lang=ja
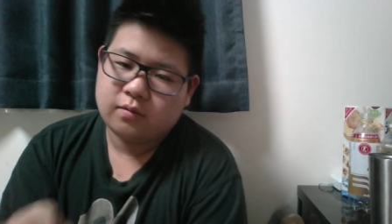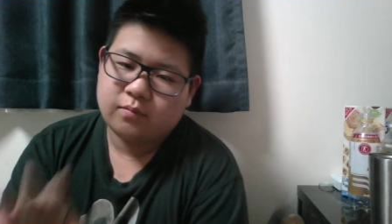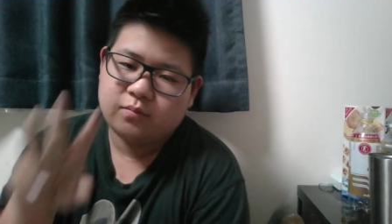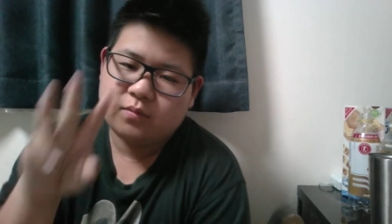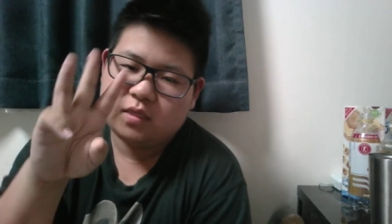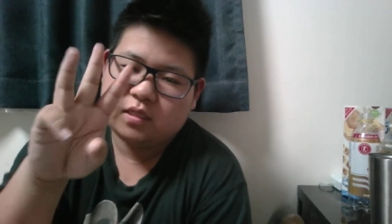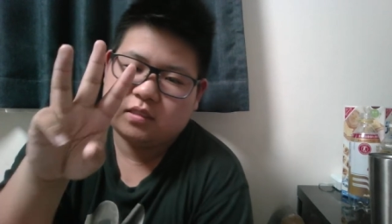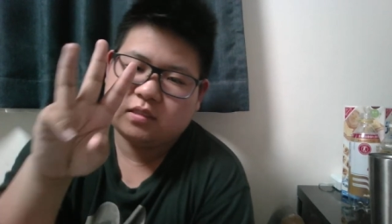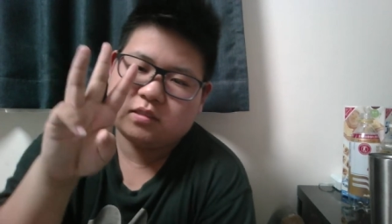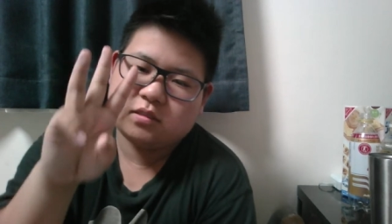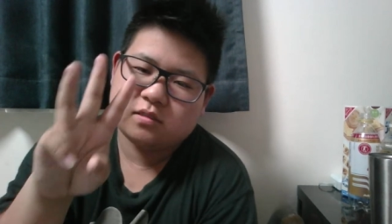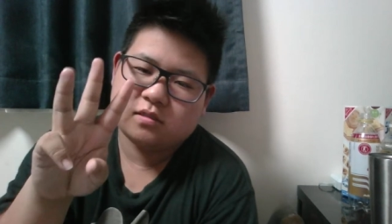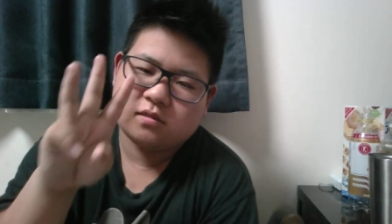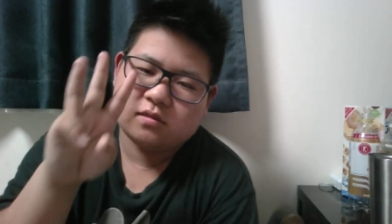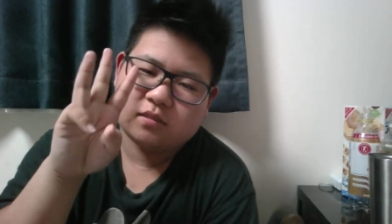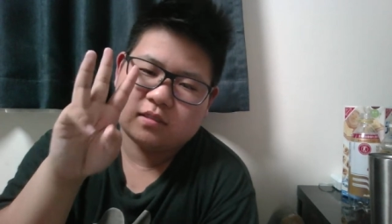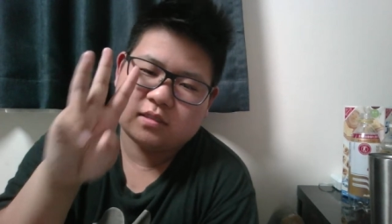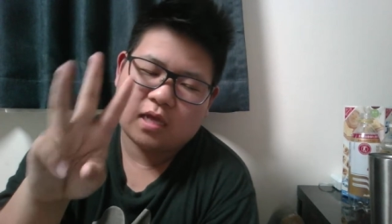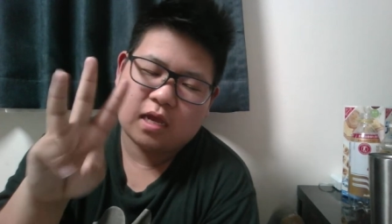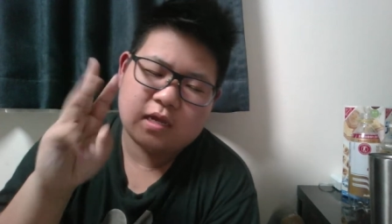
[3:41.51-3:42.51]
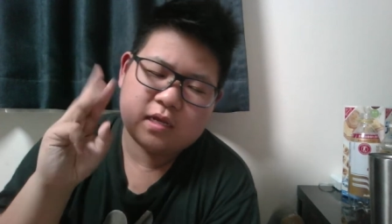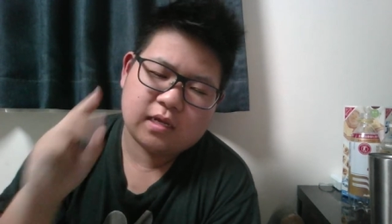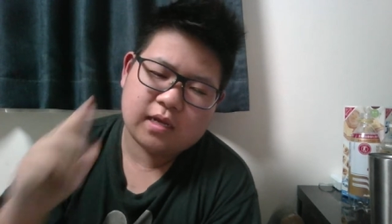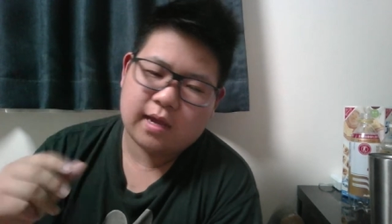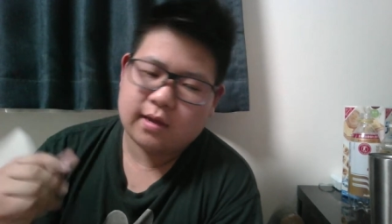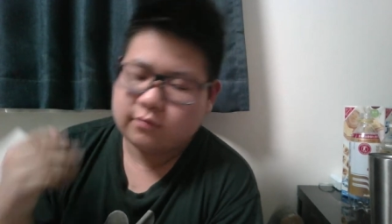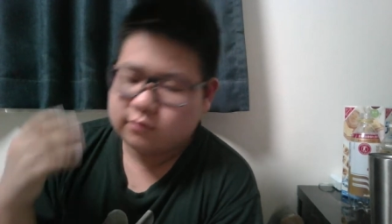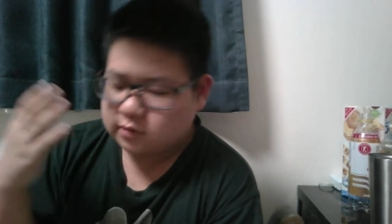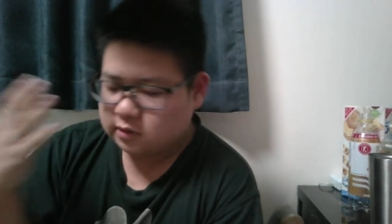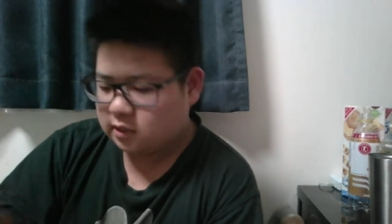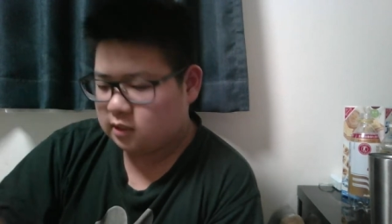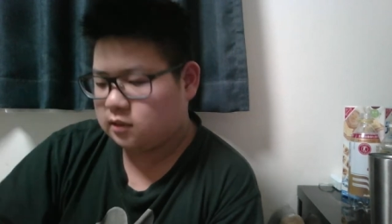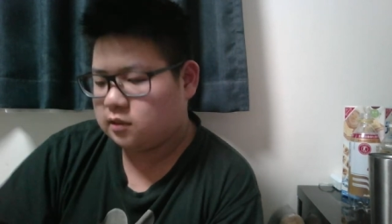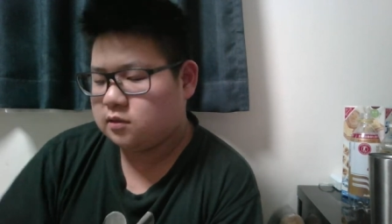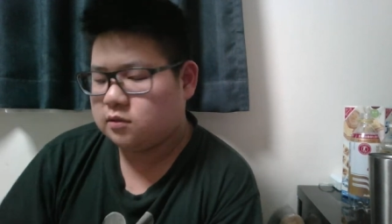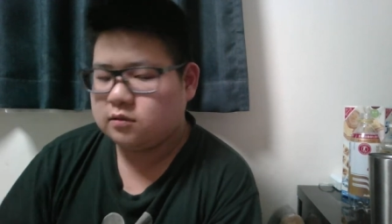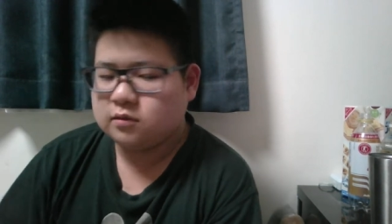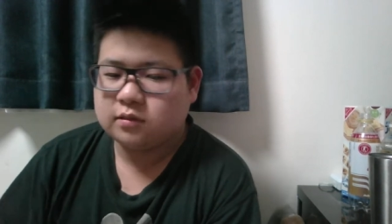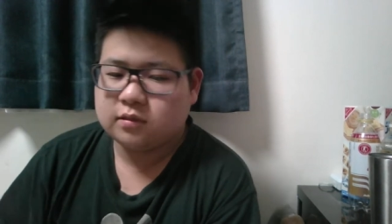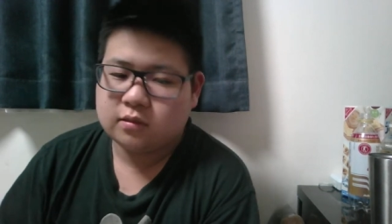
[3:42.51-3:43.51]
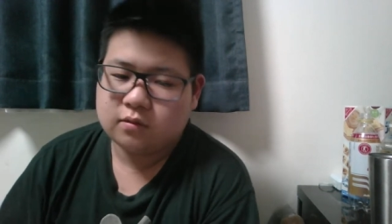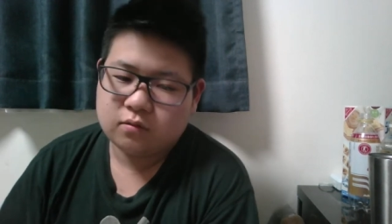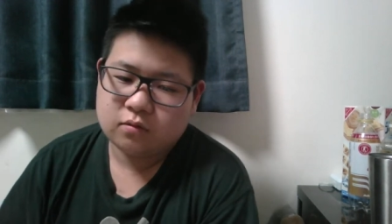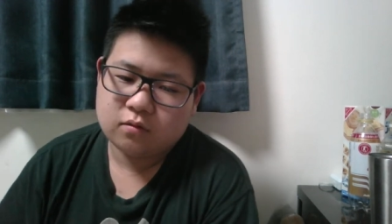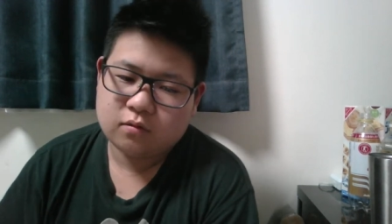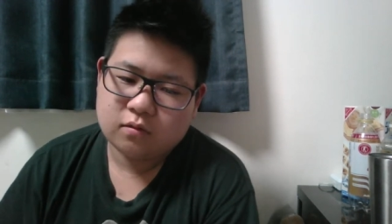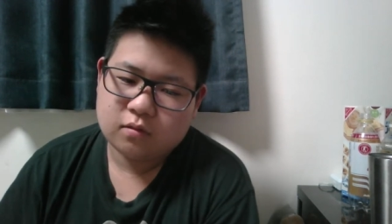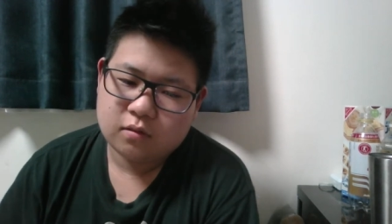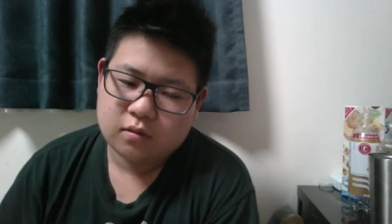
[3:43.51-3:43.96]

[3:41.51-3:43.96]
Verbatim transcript: 3つ、3巻を使ってるんですけど、